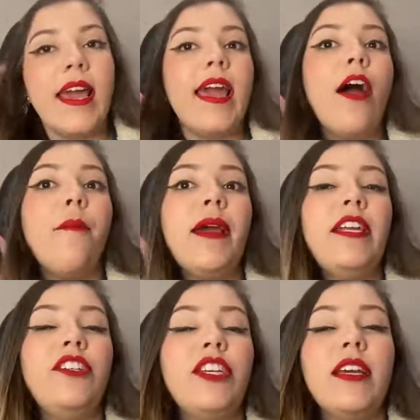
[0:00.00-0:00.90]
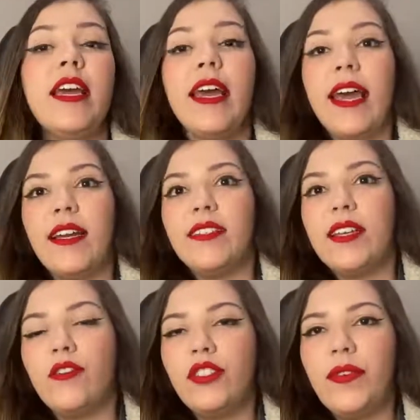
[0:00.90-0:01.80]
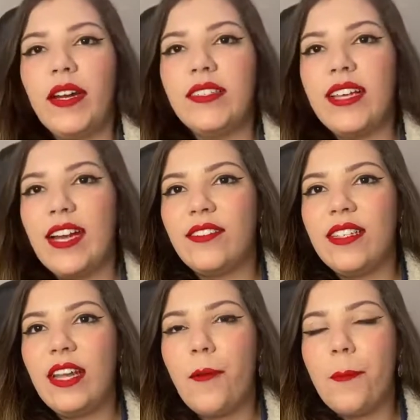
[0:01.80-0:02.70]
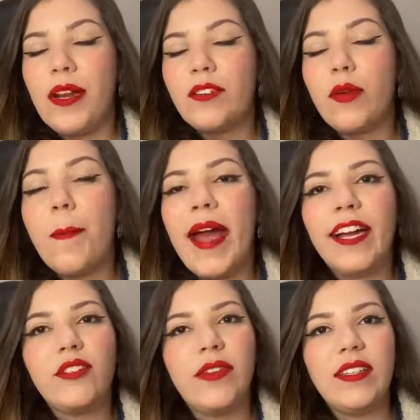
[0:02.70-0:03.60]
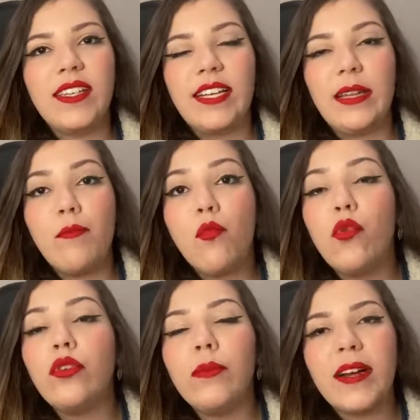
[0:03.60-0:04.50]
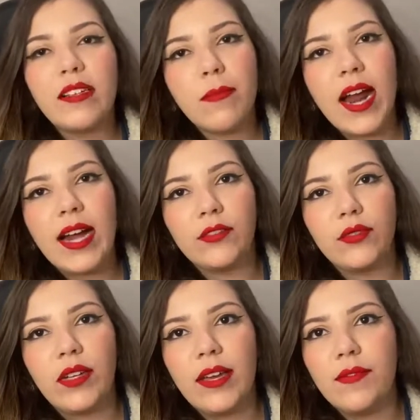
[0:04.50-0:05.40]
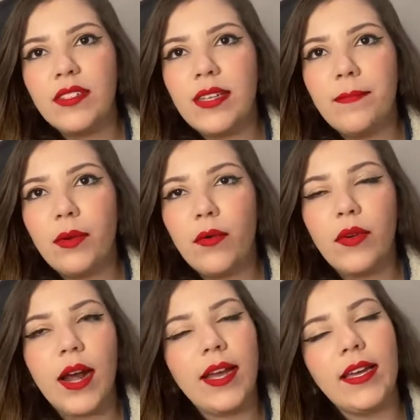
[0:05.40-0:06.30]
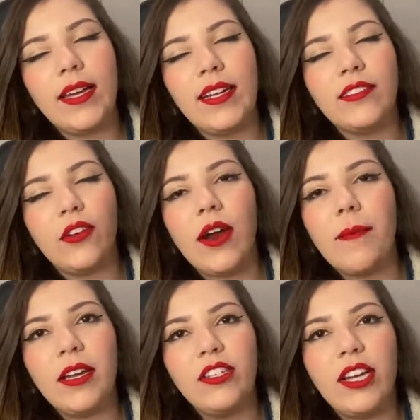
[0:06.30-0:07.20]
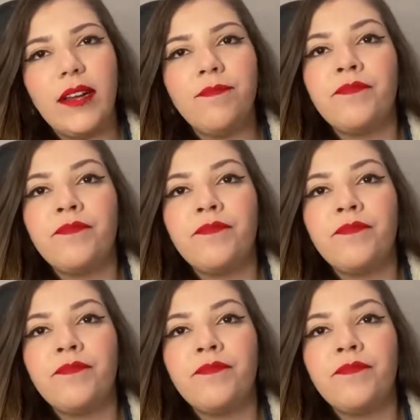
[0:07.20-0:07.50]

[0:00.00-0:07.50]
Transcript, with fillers: Realmente, eles são diferenciados e tem um preço mega diferenciado. É muito mais barato do que você procurar aí aleatoriamente, né?